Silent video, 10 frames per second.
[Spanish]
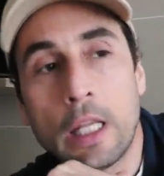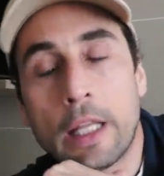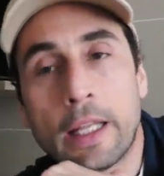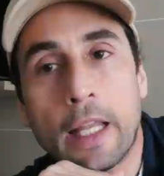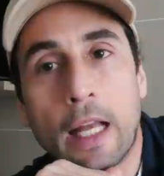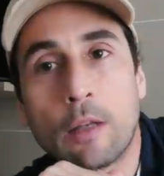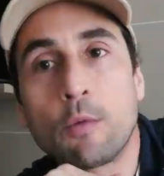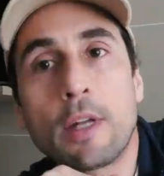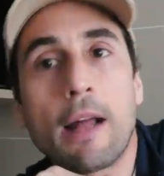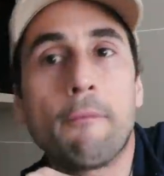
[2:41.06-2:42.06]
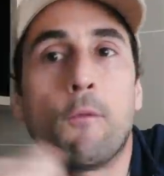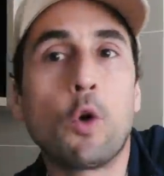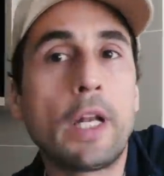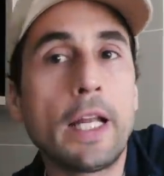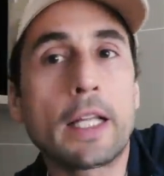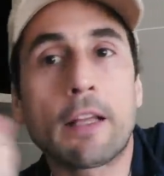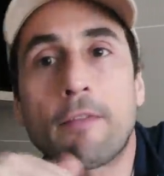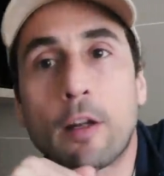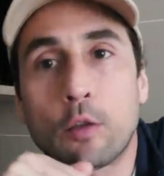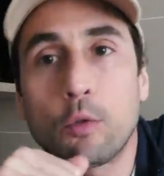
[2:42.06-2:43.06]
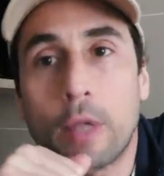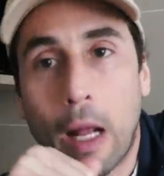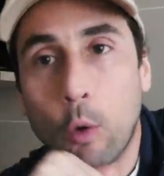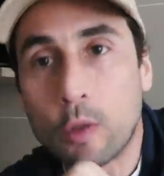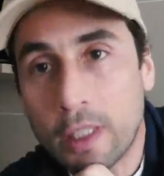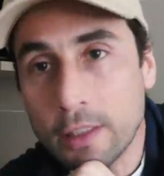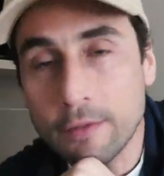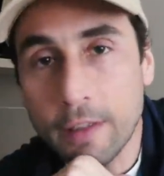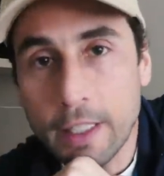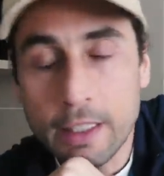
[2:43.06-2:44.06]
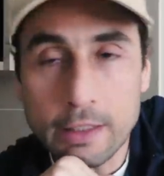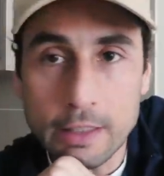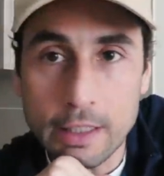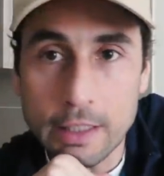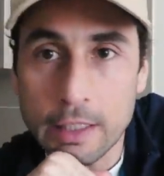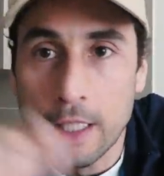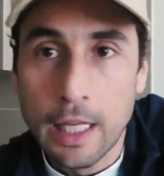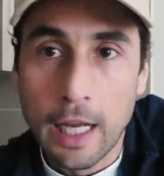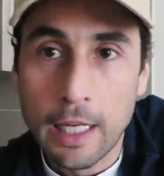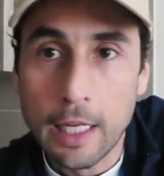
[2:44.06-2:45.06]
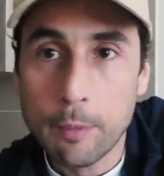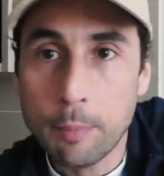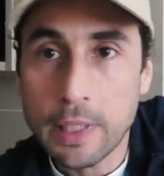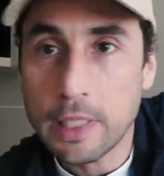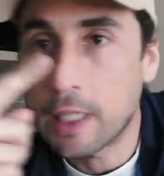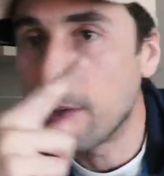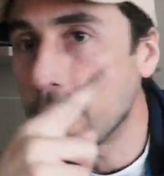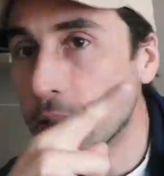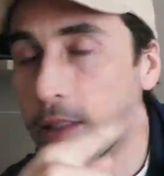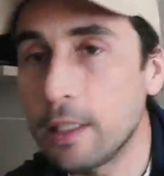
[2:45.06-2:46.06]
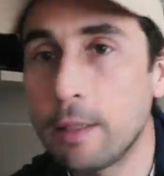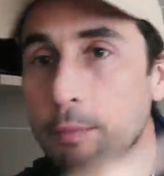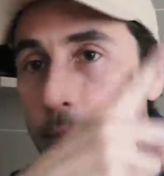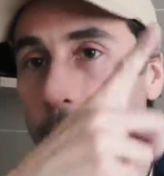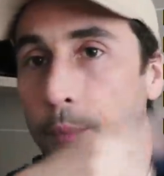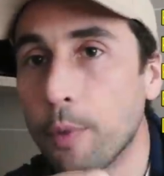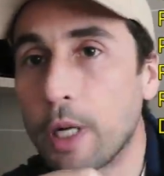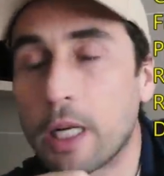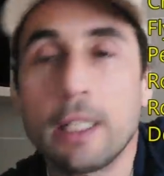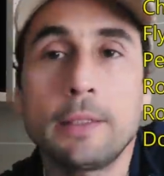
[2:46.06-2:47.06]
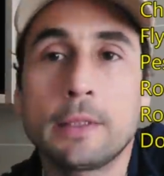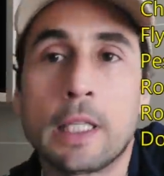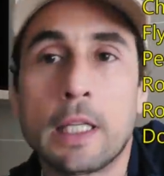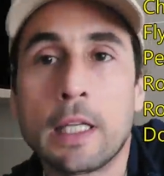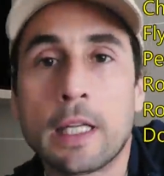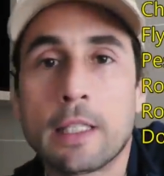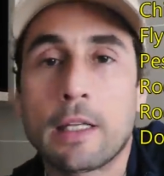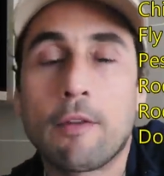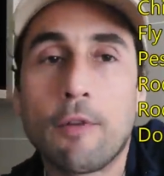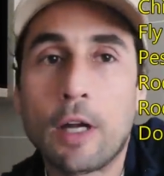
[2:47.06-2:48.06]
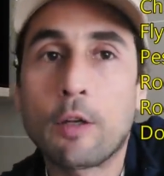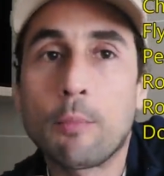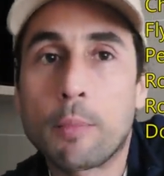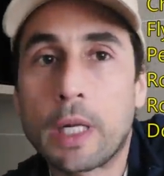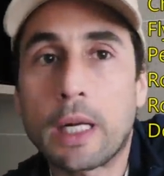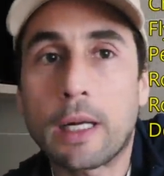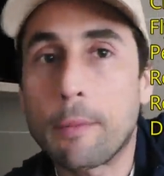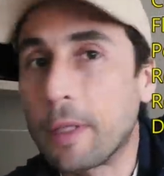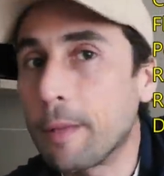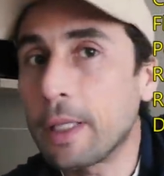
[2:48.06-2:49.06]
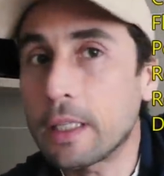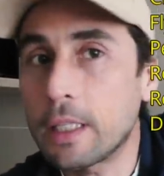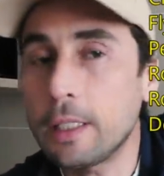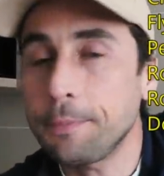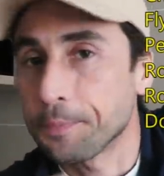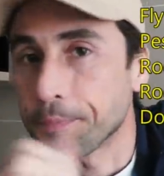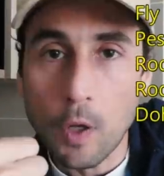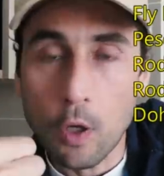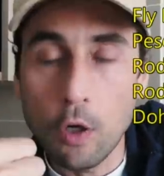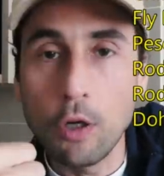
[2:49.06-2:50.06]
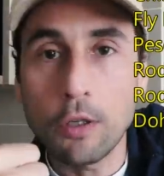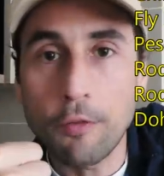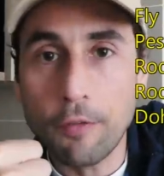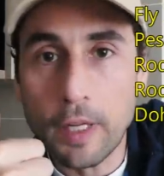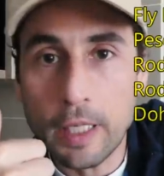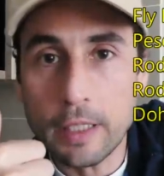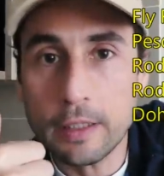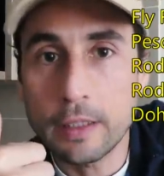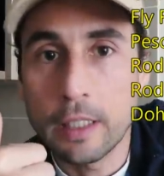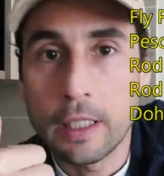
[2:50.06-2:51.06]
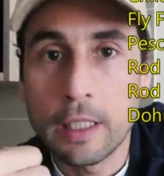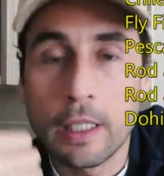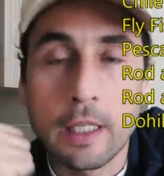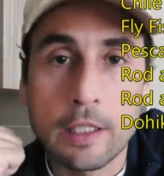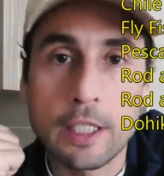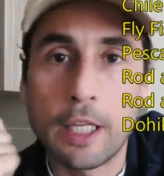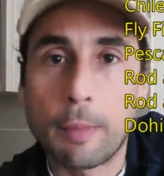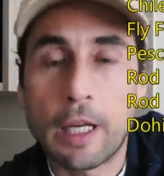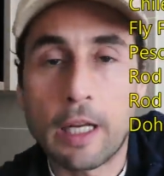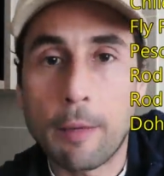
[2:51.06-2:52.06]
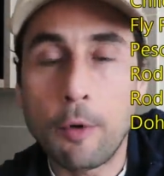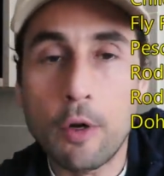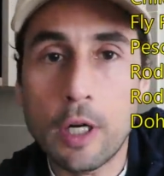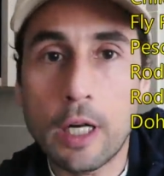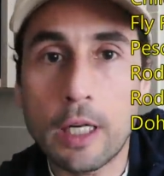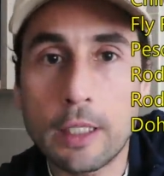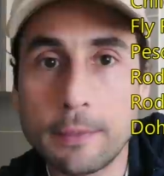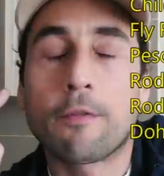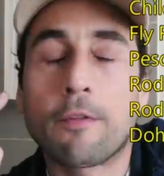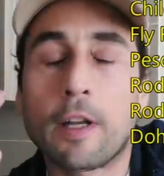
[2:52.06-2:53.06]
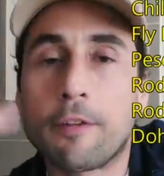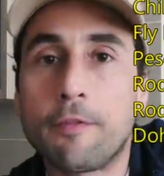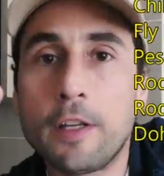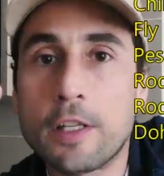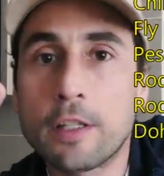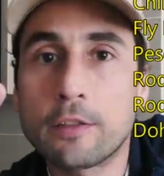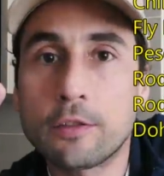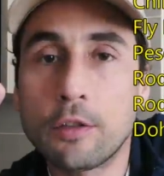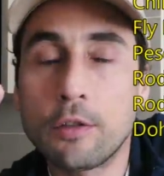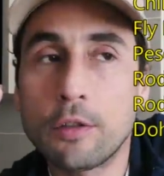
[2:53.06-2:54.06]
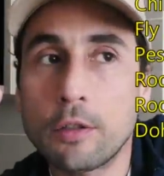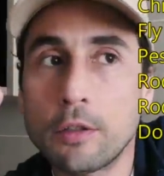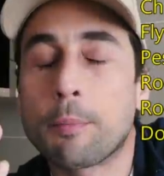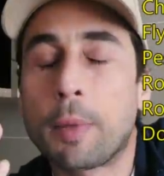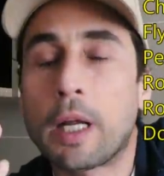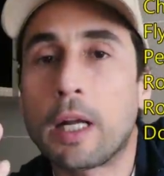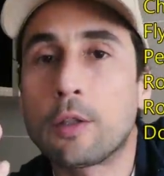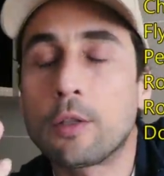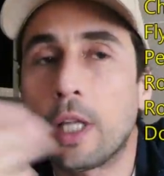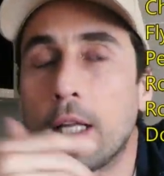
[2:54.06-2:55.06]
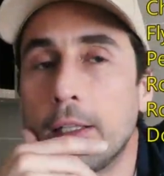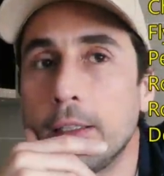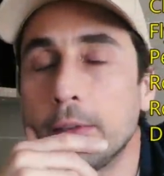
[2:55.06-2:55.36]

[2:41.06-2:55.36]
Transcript: de alguna boleta, factura o transferencia a las empresas que van a salir por acá, que se las voy a nombrar rápidamente. Flies, Chile Pesca Mosca, Fly Fishing Store, Pesca Total,